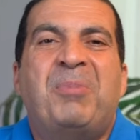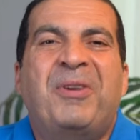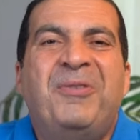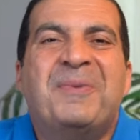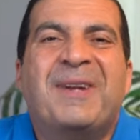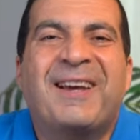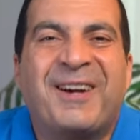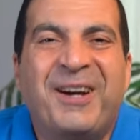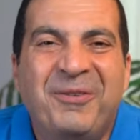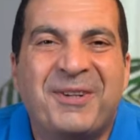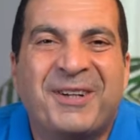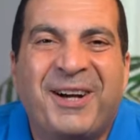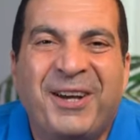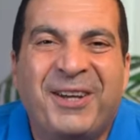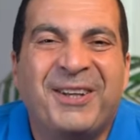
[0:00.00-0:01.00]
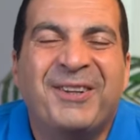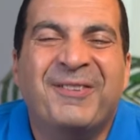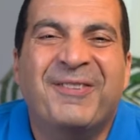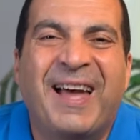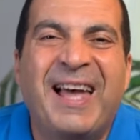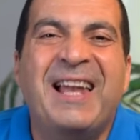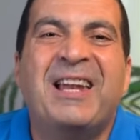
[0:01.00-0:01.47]
بسم الله الرحمن
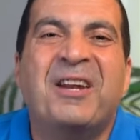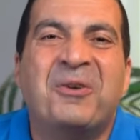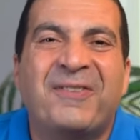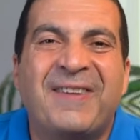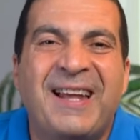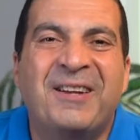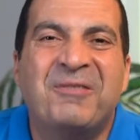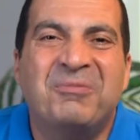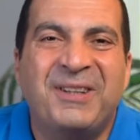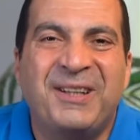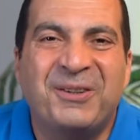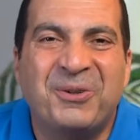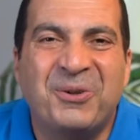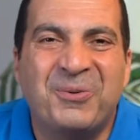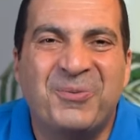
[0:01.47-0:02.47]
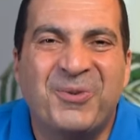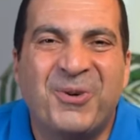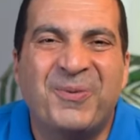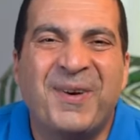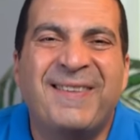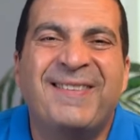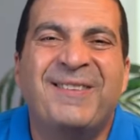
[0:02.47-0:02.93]
الرحيم اهلا وسهلا بيكم
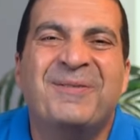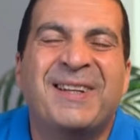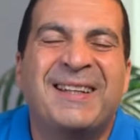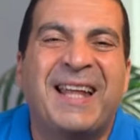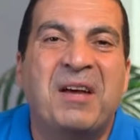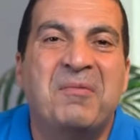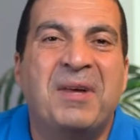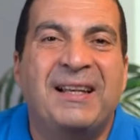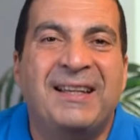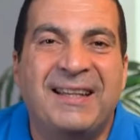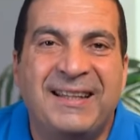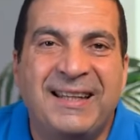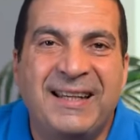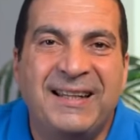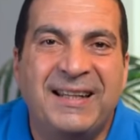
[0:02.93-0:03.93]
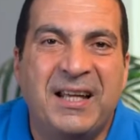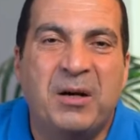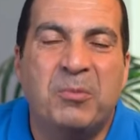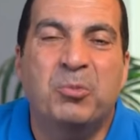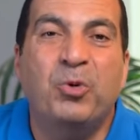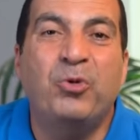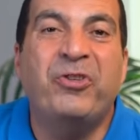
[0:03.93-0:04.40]
وبسمه امل
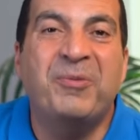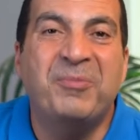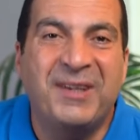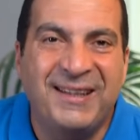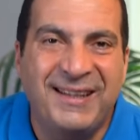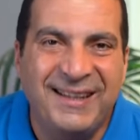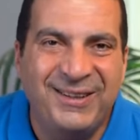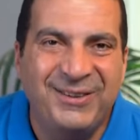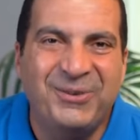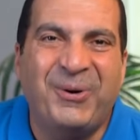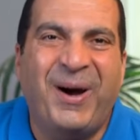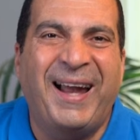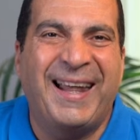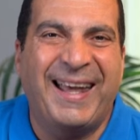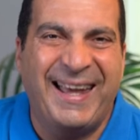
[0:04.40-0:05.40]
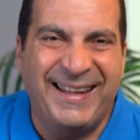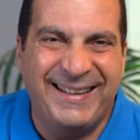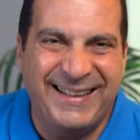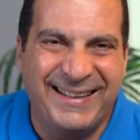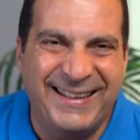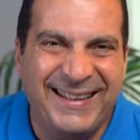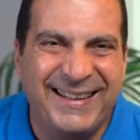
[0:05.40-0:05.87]
جديده موسم جديد وحلقات
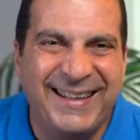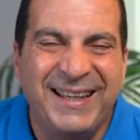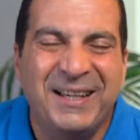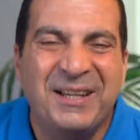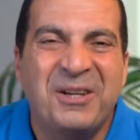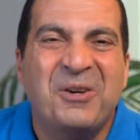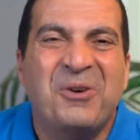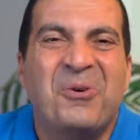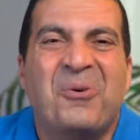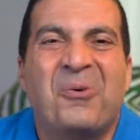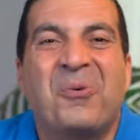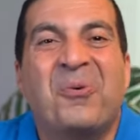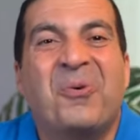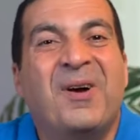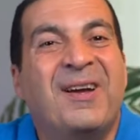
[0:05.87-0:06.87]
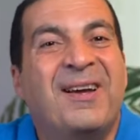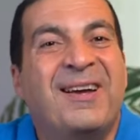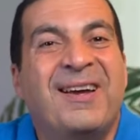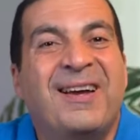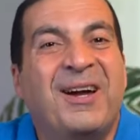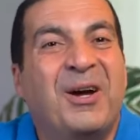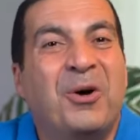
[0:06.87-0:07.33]
جديده و...
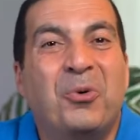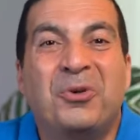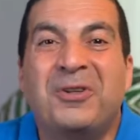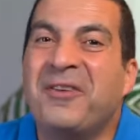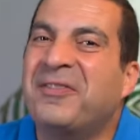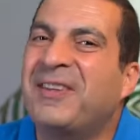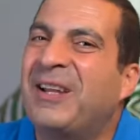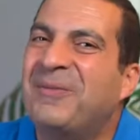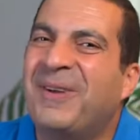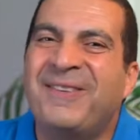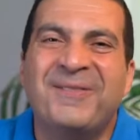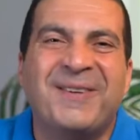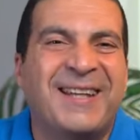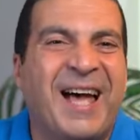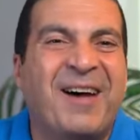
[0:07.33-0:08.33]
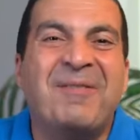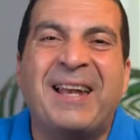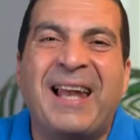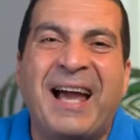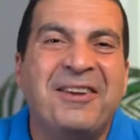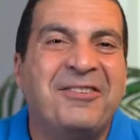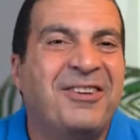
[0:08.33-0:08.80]
وتفضل بسمه
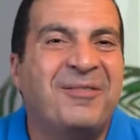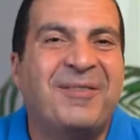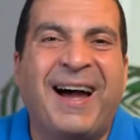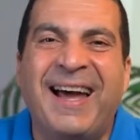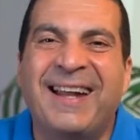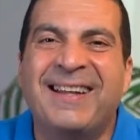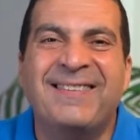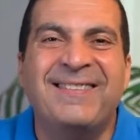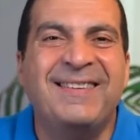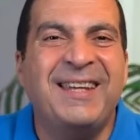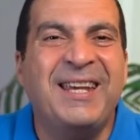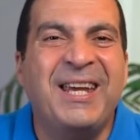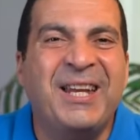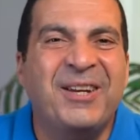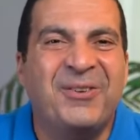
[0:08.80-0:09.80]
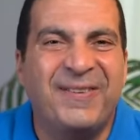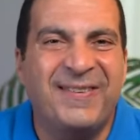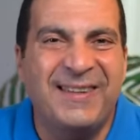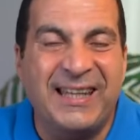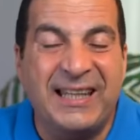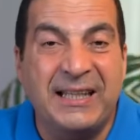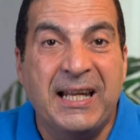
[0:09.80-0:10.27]
امل عايشه معانا سنين
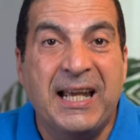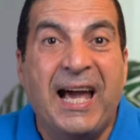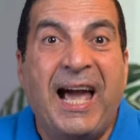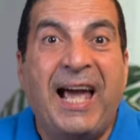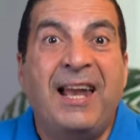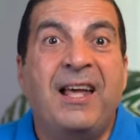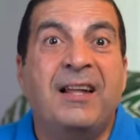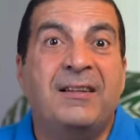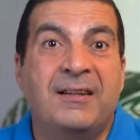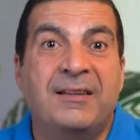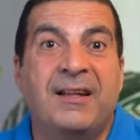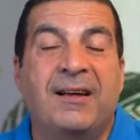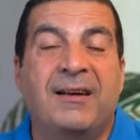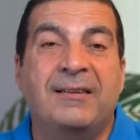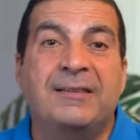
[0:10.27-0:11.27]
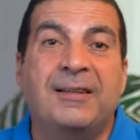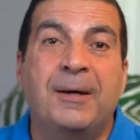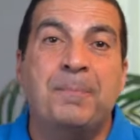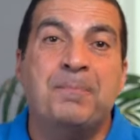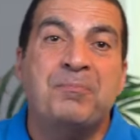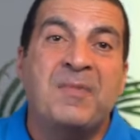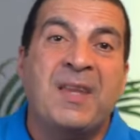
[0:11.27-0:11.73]
وسنين حلقه
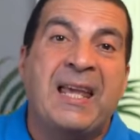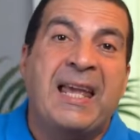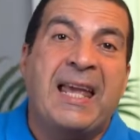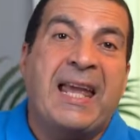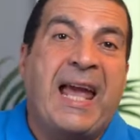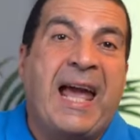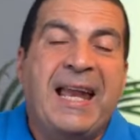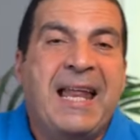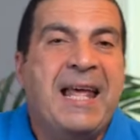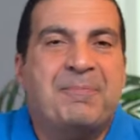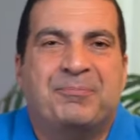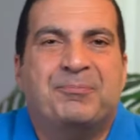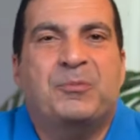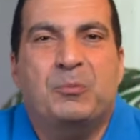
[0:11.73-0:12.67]
النهارده انا